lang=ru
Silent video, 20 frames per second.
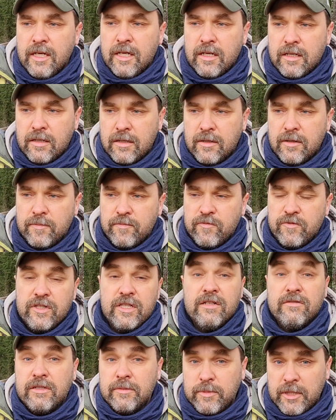э,
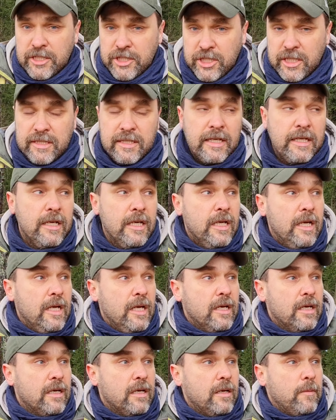видовые площадки.
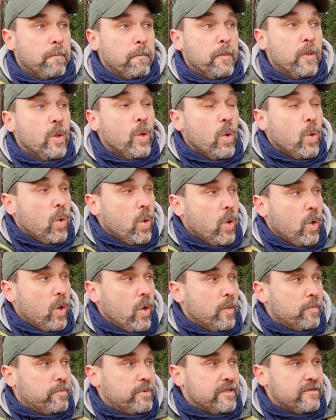Э,
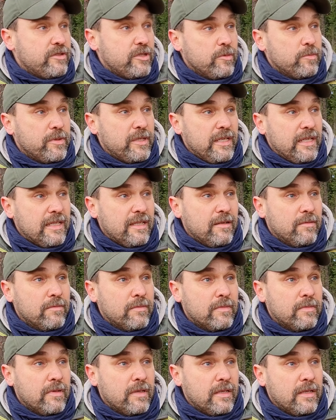но при всем при
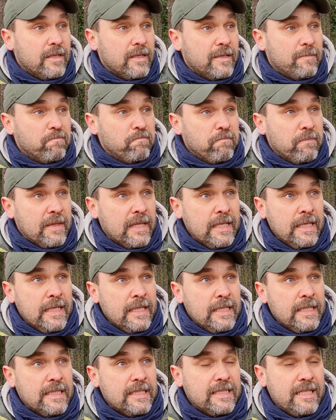этом... Э,
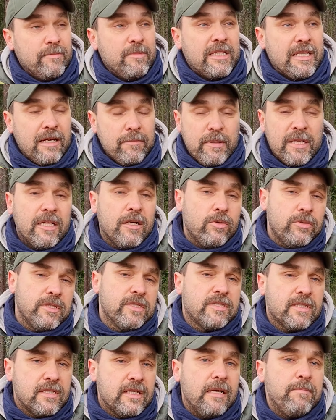сама тропа
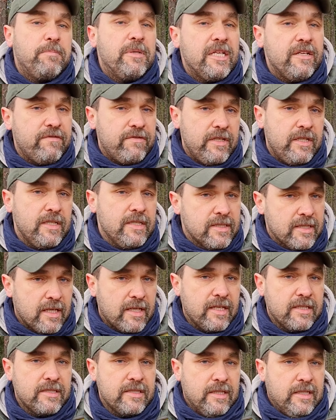находится на периферии
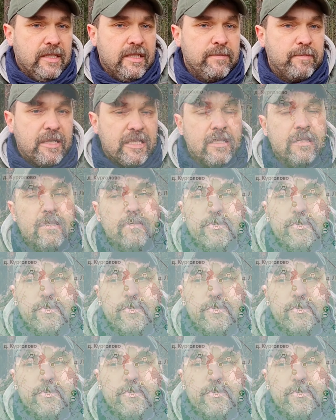заказника. И понятно,